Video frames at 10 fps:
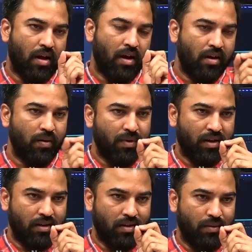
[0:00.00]

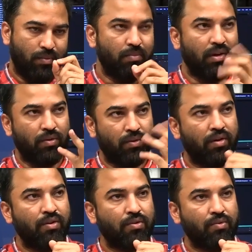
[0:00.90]
అలాంటప్పుడే కదండి ఇప్పుడు మనం
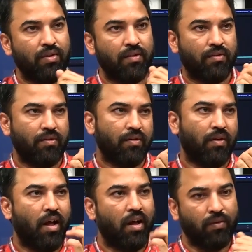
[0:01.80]
దూరం నుంచి చూసేస్తూ
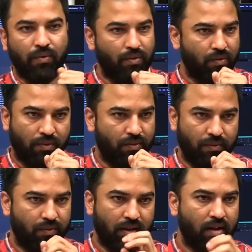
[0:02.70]
ఉంటాం అనుకుంటూ
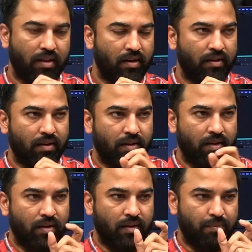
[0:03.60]
ఉంటాం అది కాదండి
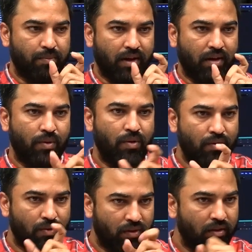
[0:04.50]
పక్క
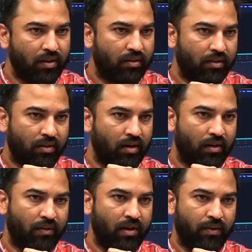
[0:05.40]
నుండి చూస్తే తెలుస్తుందండి
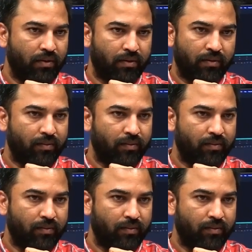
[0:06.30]
ఆయన వాల్యూ ఏంటో